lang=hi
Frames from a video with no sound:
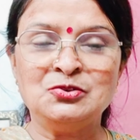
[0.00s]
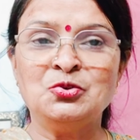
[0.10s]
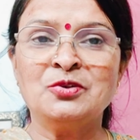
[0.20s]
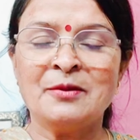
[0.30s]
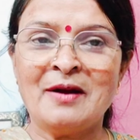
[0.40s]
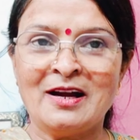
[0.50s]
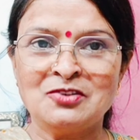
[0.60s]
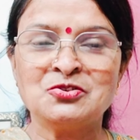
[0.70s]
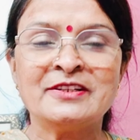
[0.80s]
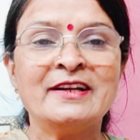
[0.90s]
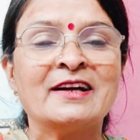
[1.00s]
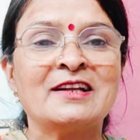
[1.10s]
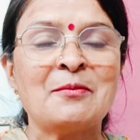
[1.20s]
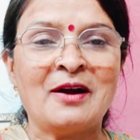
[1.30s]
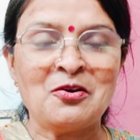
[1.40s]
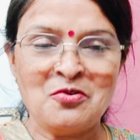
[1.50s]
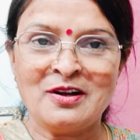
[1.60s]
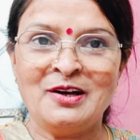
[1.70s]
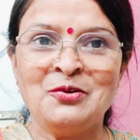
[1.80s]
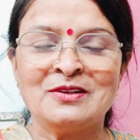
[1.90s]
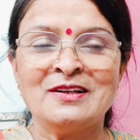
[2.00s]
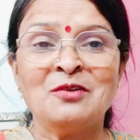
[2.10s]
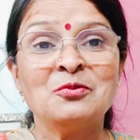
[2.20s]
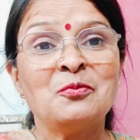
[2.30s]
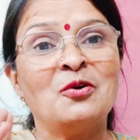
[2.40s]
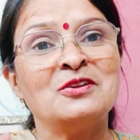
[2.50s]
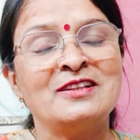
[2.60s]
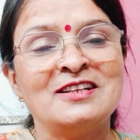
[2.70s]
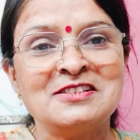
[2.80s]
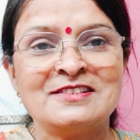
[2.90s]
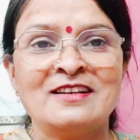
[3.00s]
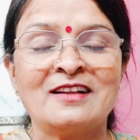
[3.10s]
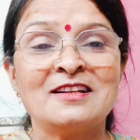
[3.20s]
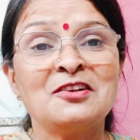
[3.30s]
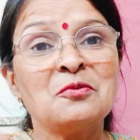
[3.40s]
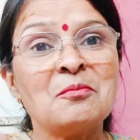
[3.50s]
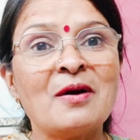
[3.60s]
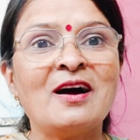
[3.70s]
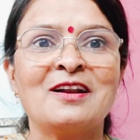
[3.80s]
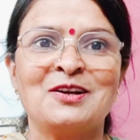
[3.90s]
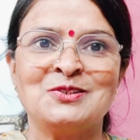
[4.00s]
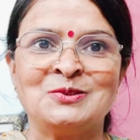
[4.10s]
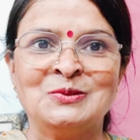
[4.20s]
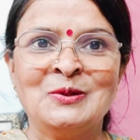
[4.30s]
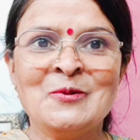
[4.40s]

जू के बाहर जो चिड़ियाघर के बाहर लोग खड़े होते हैं ना वो बहुत तेज चिल्लाते कि तुम बाहर आ जाओ